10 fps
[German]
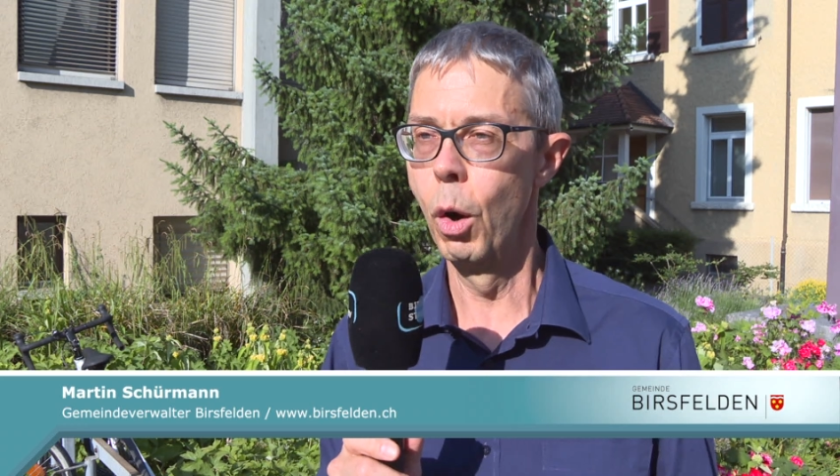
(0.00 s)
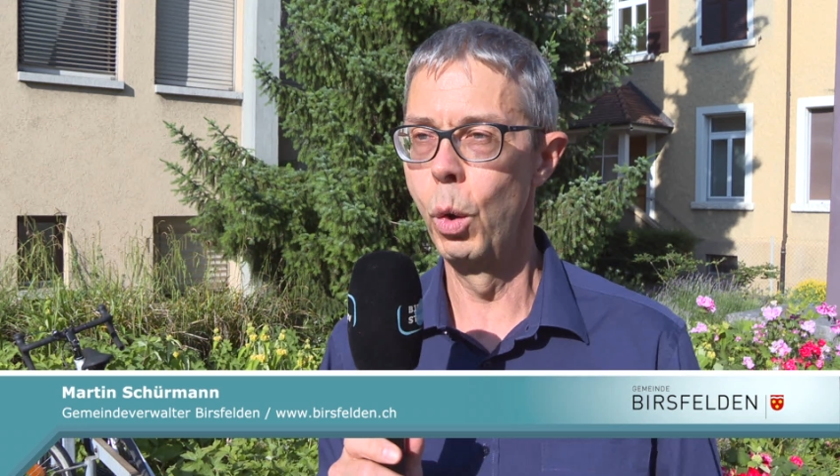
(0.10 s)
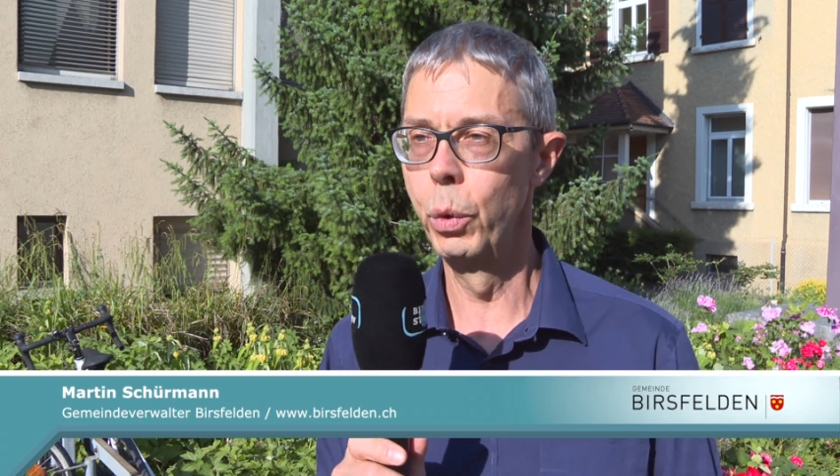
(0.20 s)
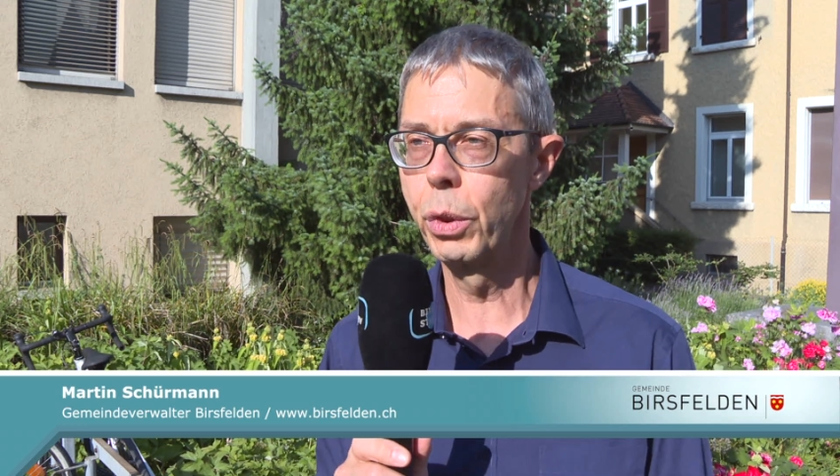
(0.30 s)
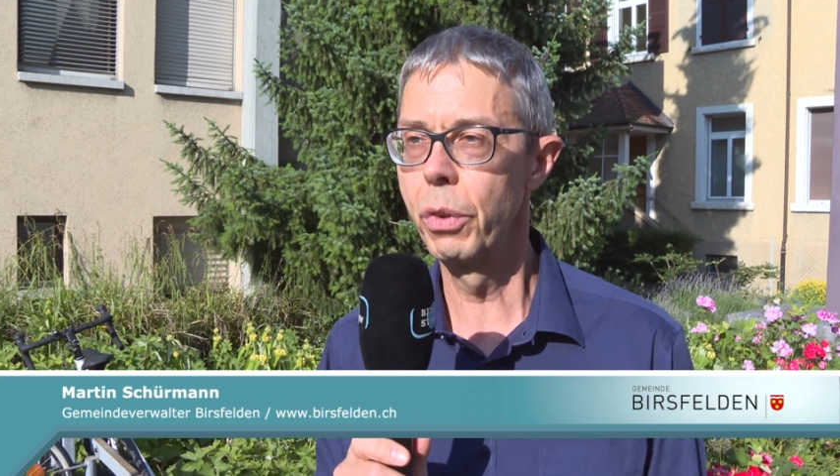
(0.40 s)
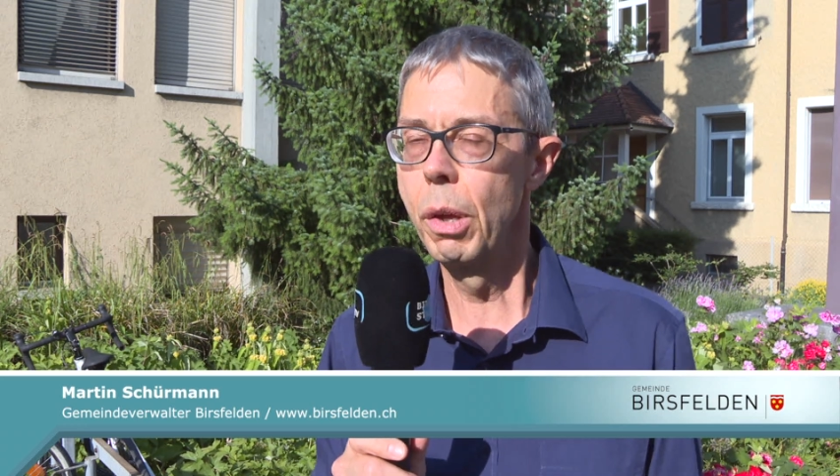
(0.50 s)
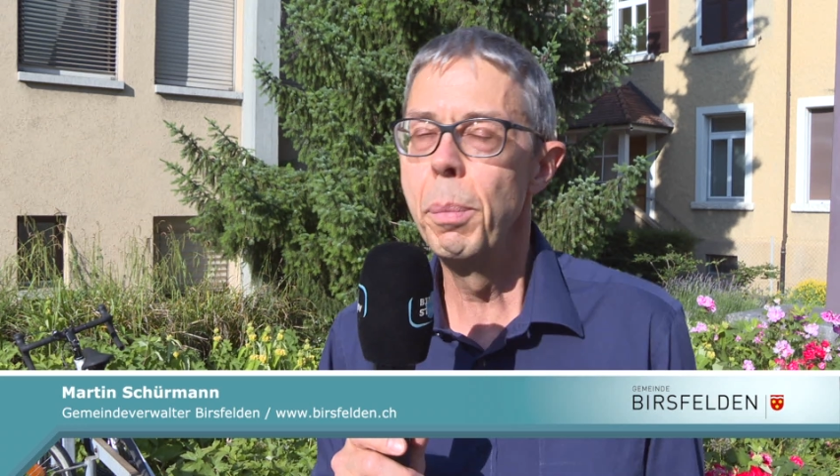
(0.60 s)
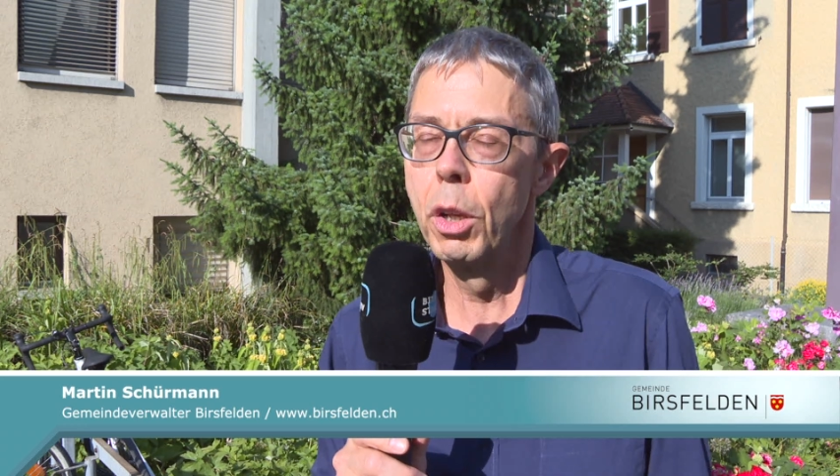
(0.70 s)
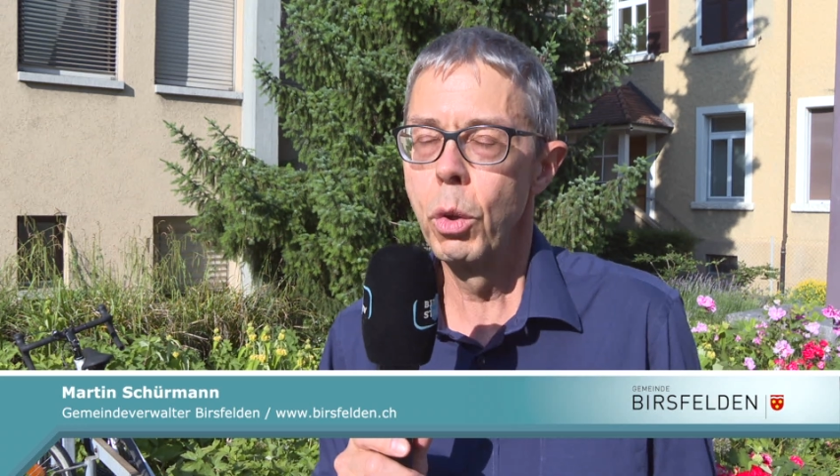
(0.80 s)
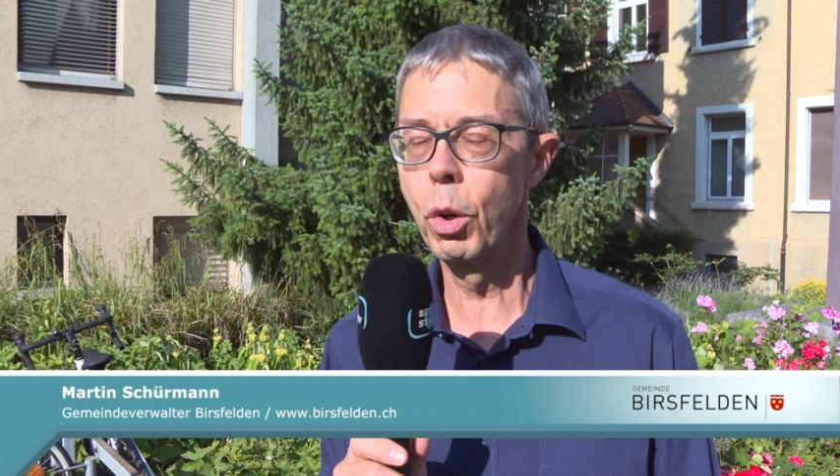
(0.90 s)
Und da
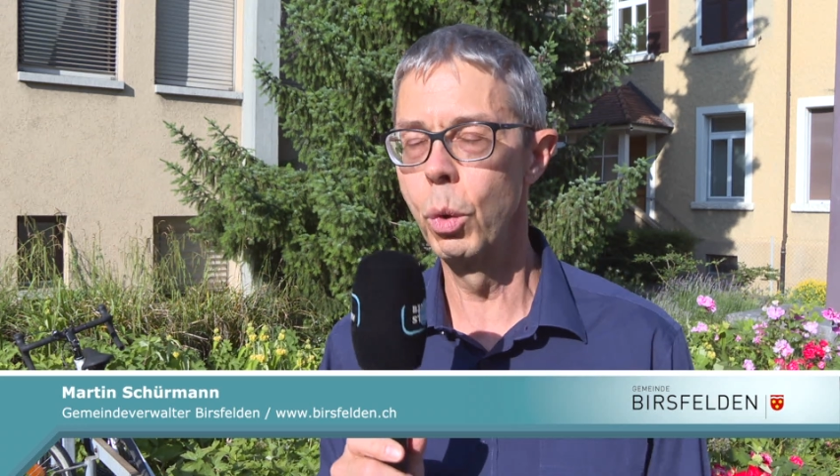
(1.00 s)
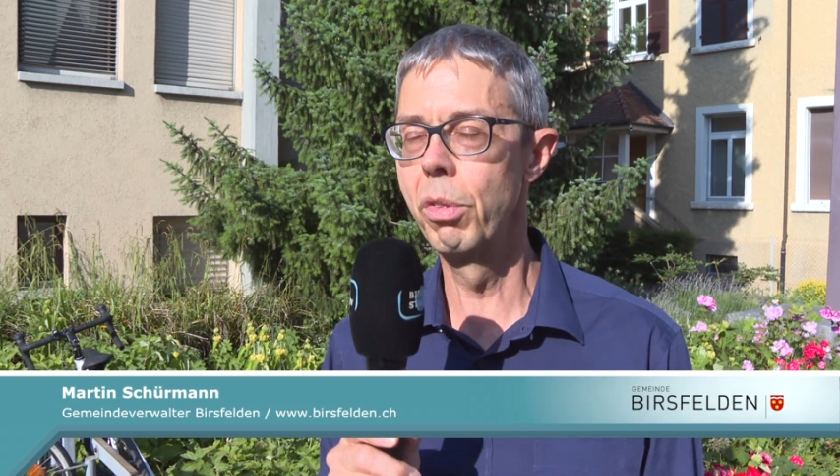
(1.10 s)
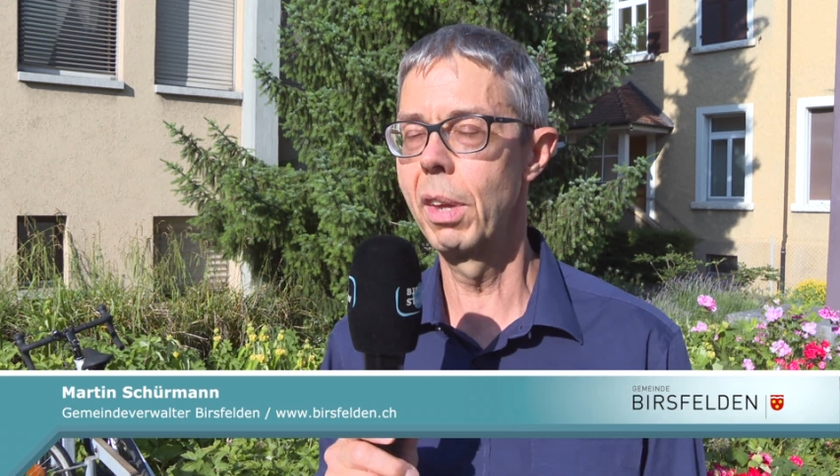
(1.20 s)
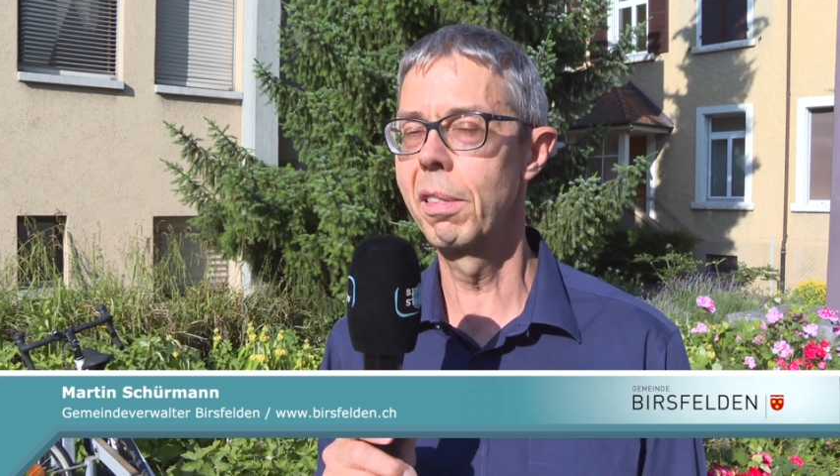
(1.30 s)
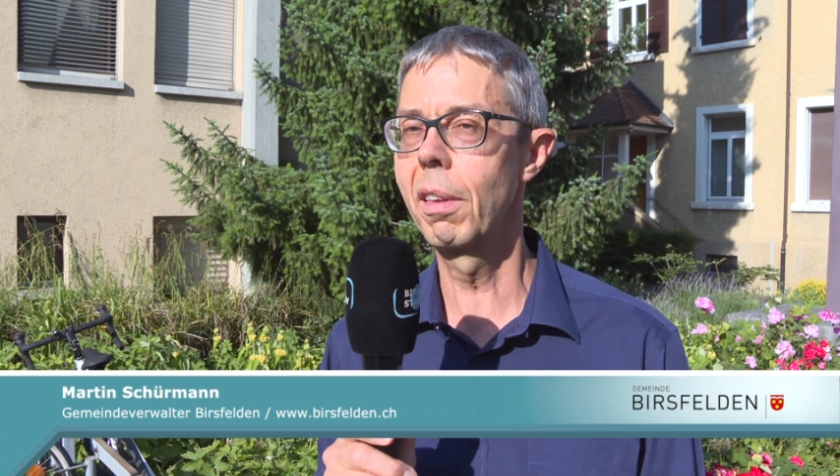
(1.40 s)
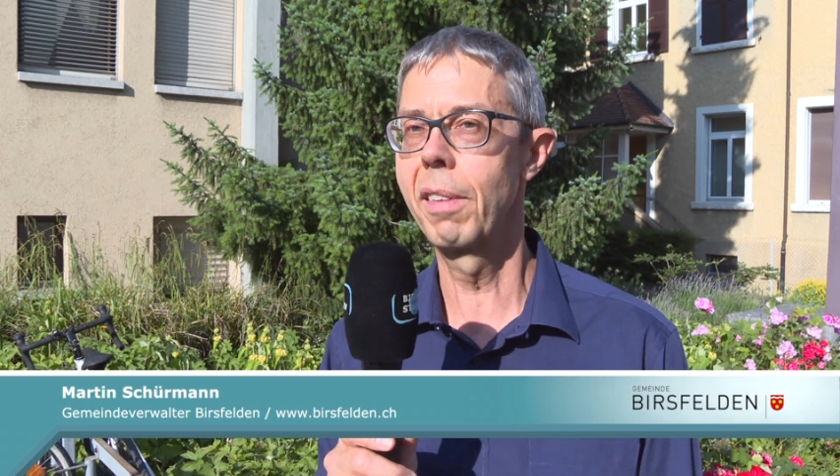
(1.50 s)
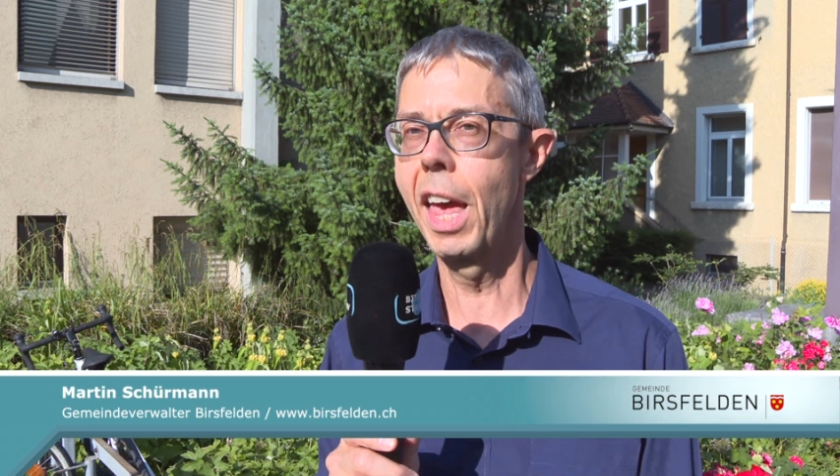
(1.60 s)
sind wir natürlich grundsätzlich